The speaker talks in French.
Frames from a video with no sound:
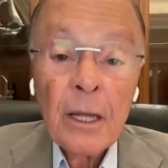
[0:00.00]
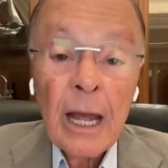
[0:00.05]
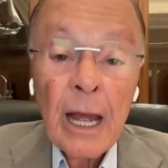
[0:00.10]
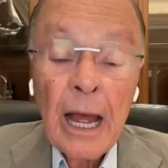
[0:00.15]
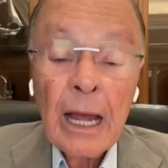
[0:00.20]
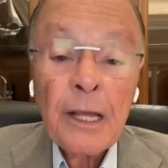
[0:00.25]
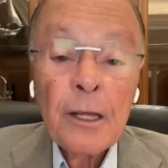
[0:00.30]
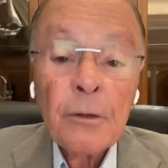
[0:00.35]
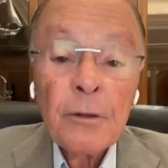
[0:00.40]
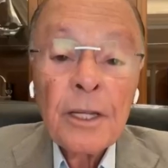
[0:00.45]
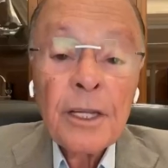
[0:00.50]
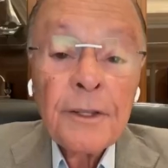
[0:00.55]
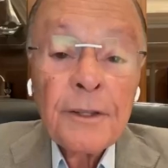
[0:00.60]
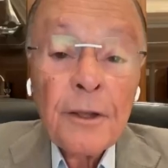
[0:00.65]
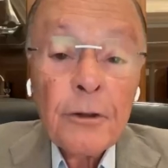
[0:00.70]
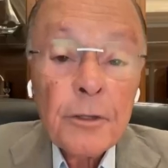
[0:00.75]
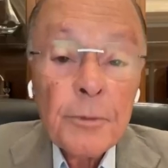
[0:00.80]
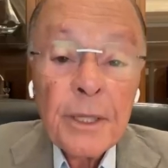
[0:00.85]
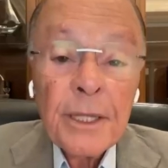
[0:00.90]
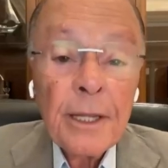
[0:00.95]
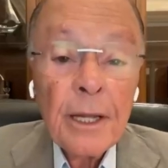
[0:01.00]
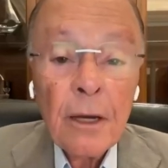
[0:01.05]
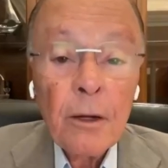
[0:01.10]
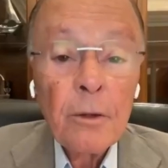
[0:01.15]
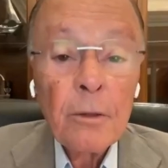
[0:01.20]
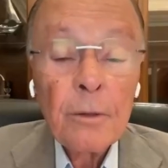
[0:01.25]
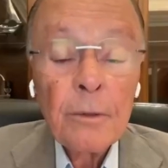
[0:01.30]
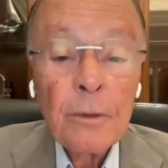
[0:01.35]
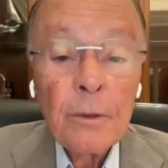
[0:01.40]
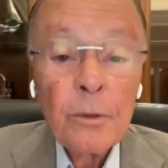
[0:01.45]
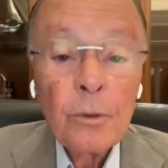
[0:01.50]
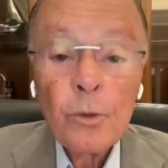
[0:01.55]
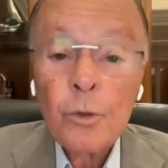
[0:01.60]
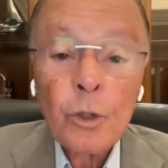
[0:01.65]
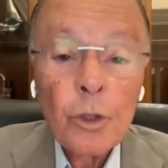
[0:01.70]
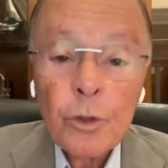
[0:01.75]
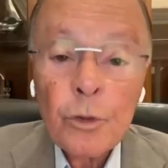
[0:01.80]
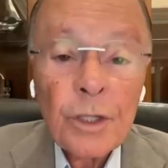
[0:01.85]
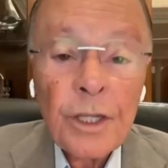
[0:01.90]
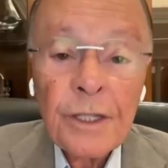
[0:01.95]
vous donner, c'est ce que Dieu m'a
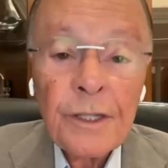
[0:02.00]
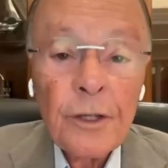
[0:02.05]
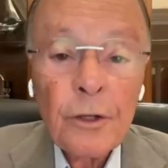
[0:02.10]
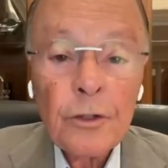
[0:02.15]
donné.